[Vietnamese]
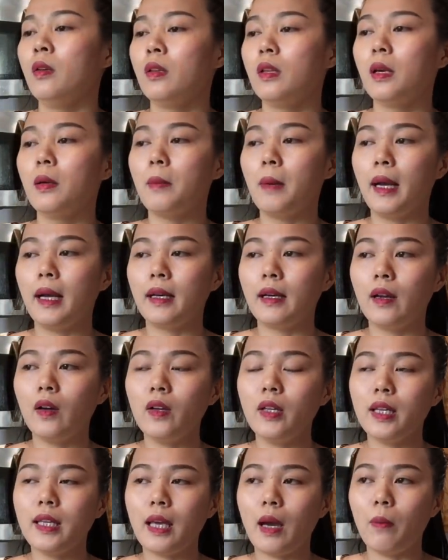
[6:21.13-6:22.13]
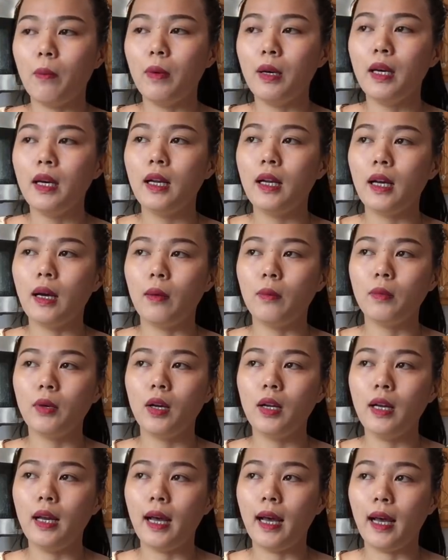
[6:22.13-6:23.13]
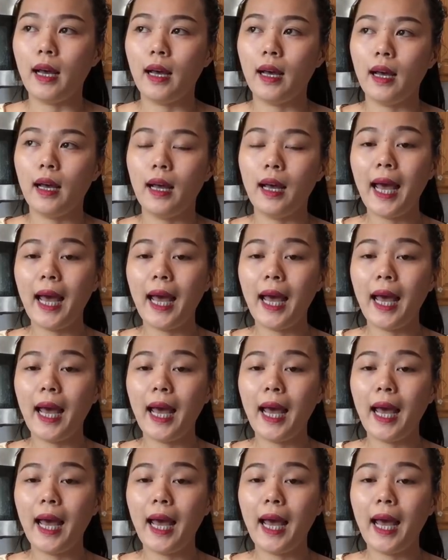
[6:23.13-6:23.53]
Nhưng mà đối với chồng Minh á, ổng nói là